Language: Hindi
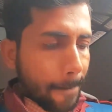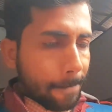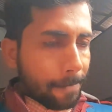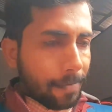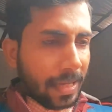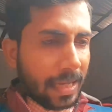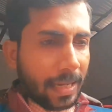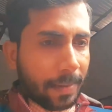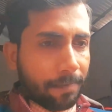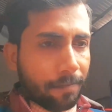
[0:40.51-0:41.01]

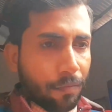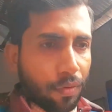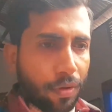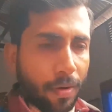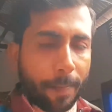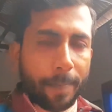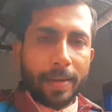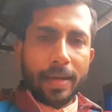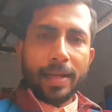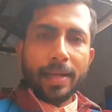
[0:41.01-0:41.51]
मैं आपको
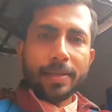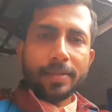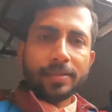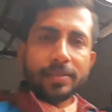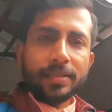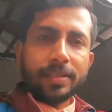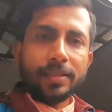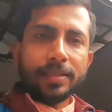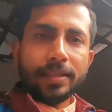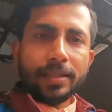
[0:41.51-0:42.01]
अपने
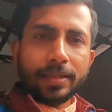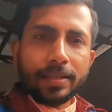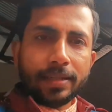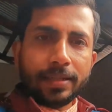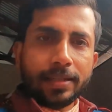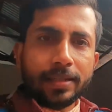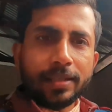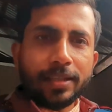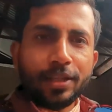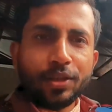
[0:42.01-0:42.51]
सिटी
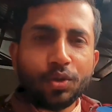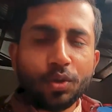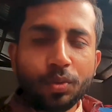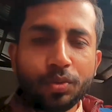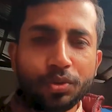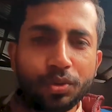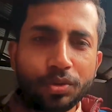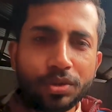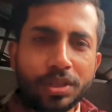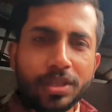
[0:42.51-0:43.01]
की
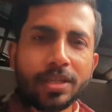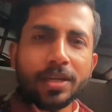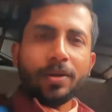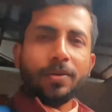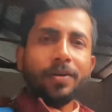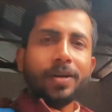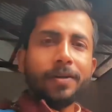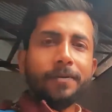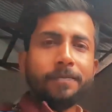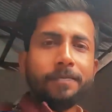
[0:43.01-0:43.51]
खूबसूरती
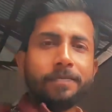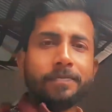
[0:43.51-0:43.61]
दिखाऊंगा